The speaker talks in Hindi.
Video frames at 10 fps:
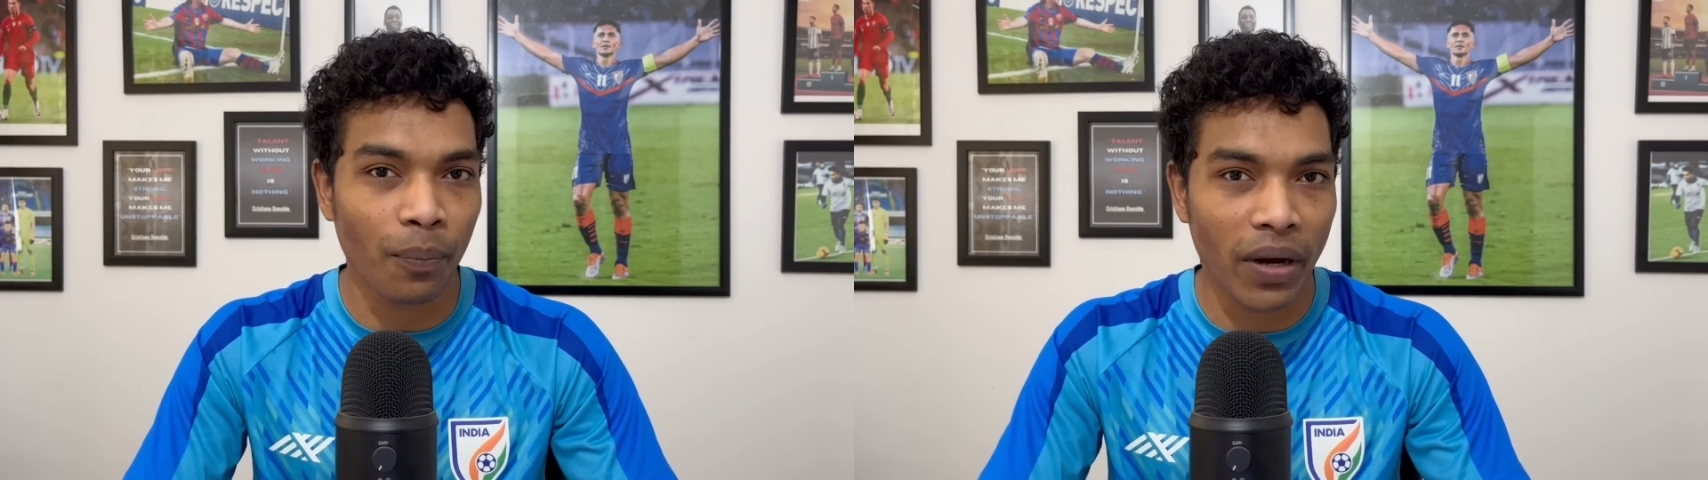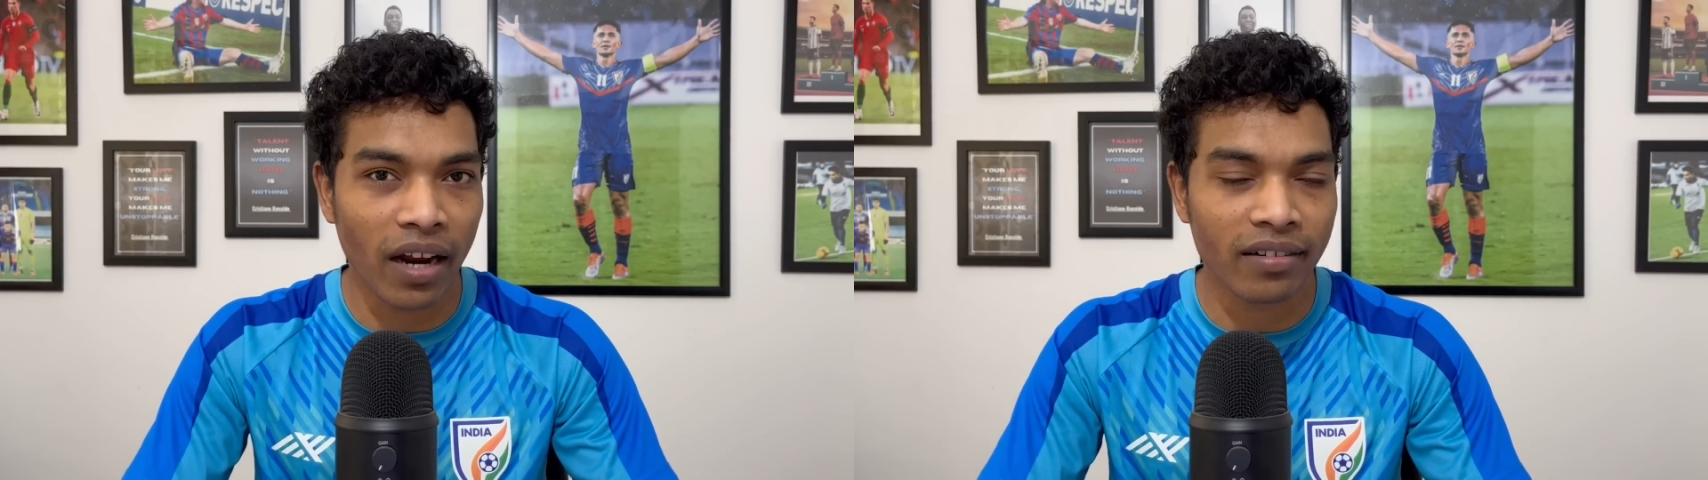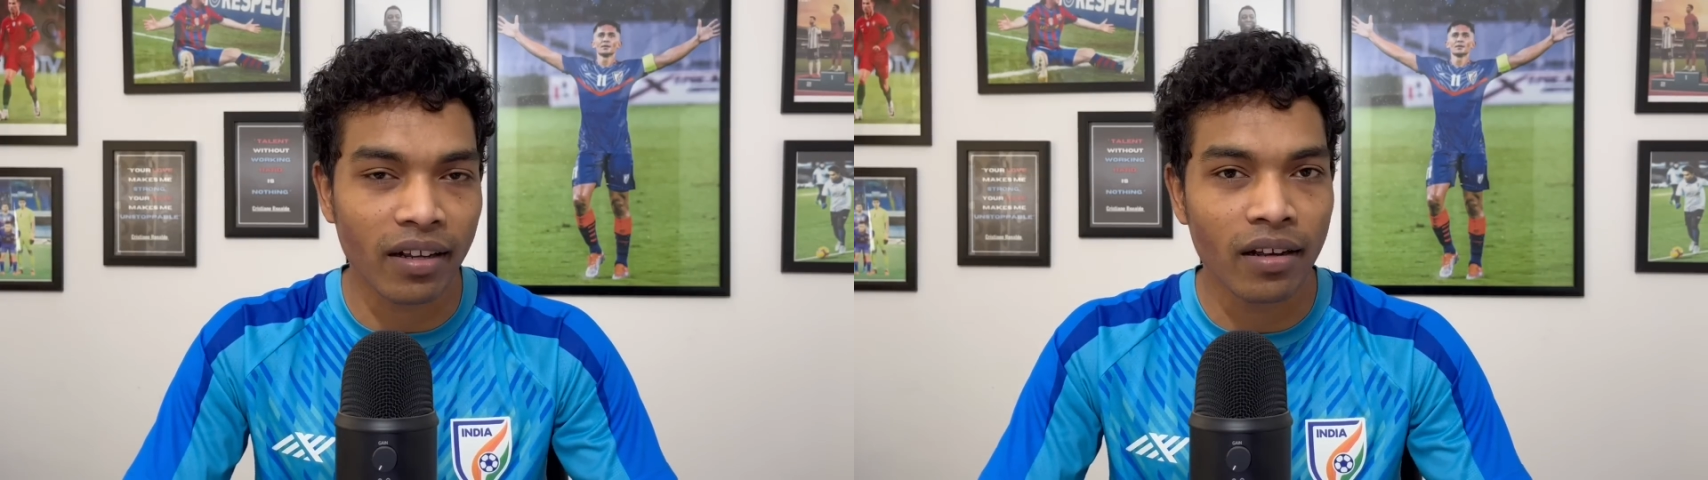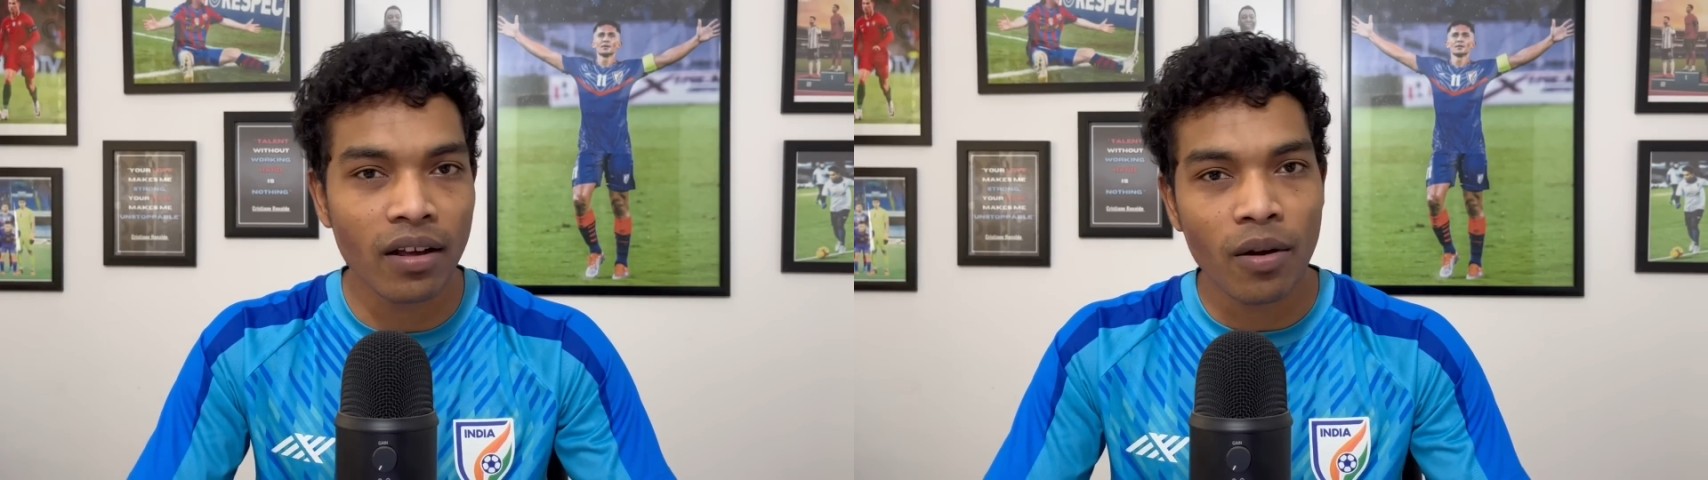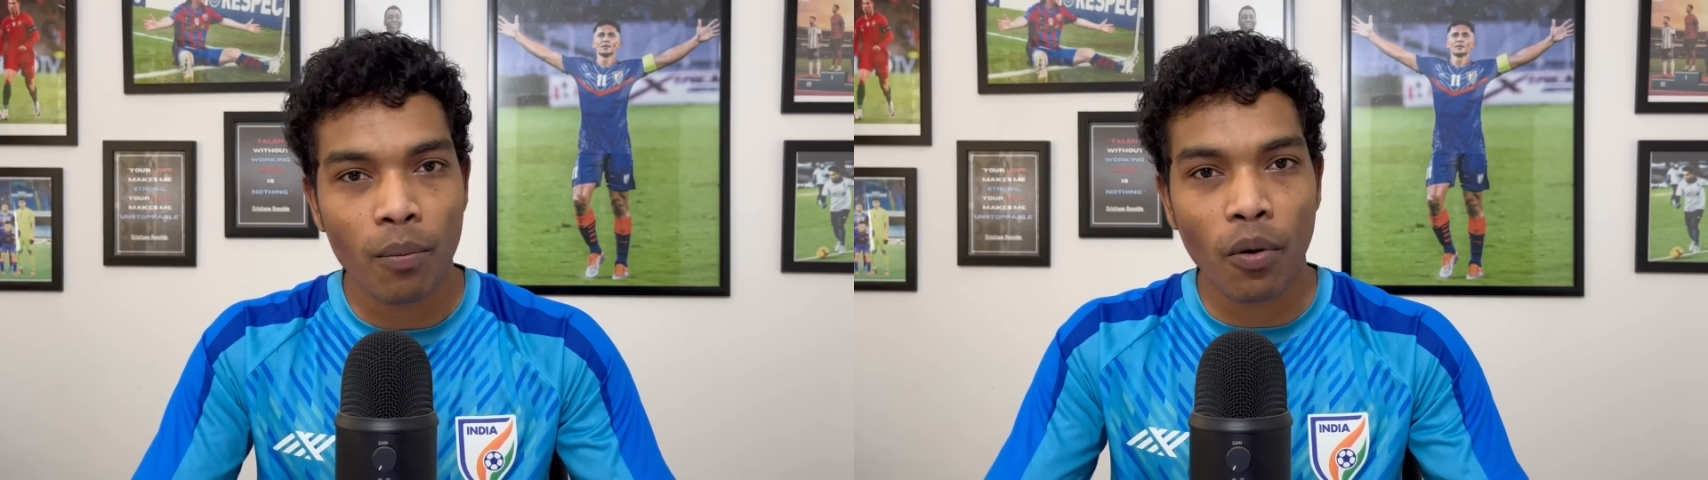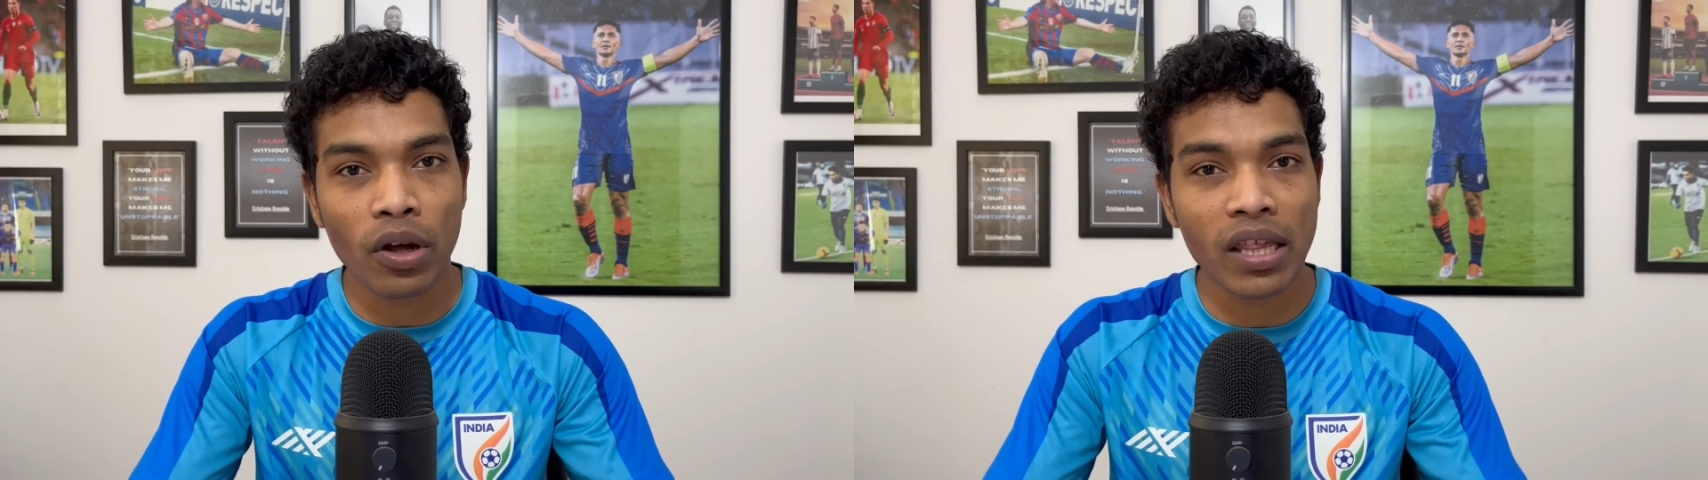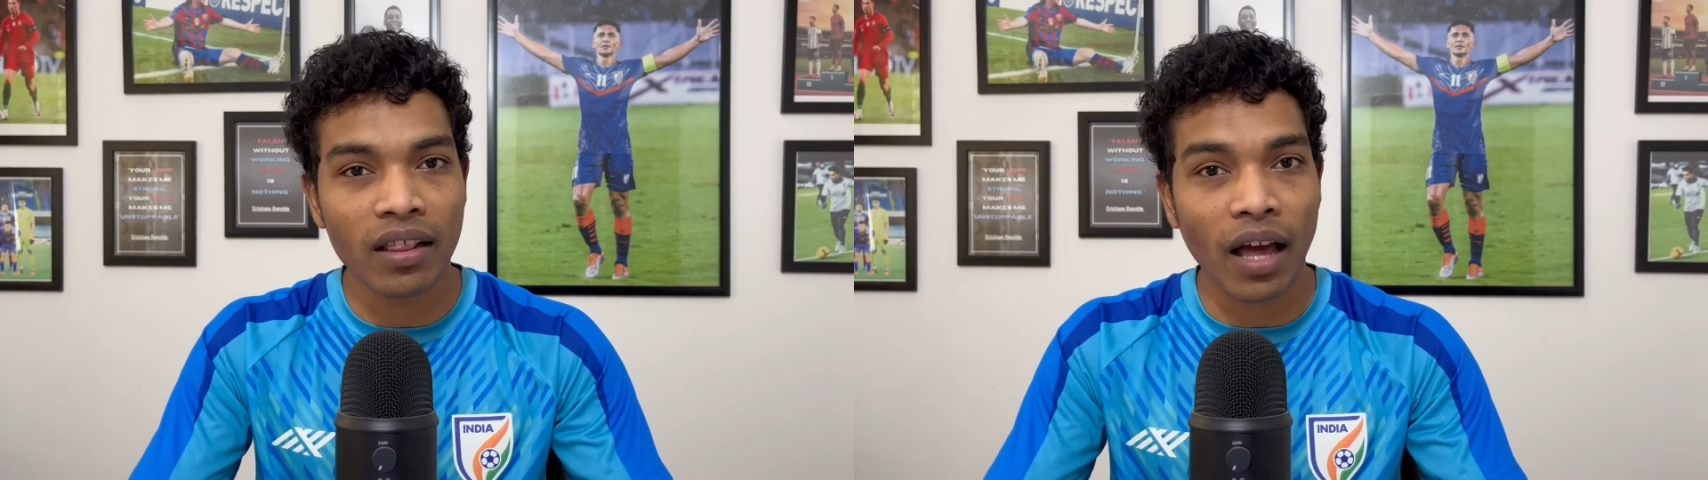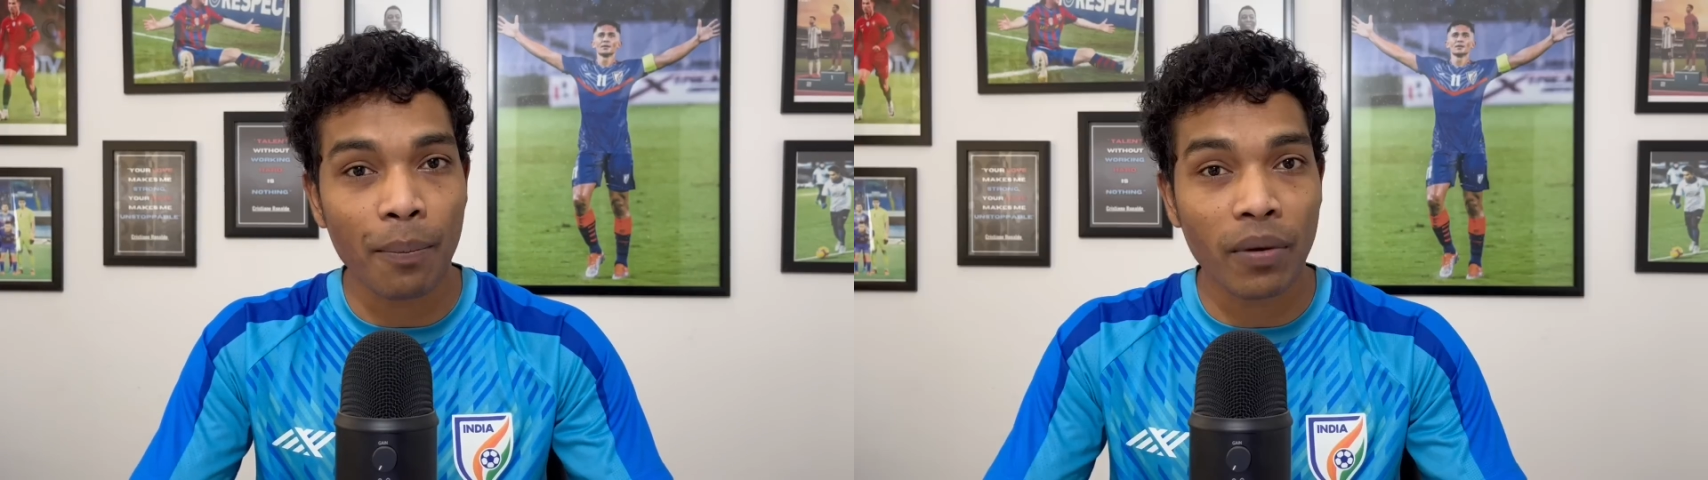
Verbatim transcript: प्लेयर्स है बहुत जल्द आपके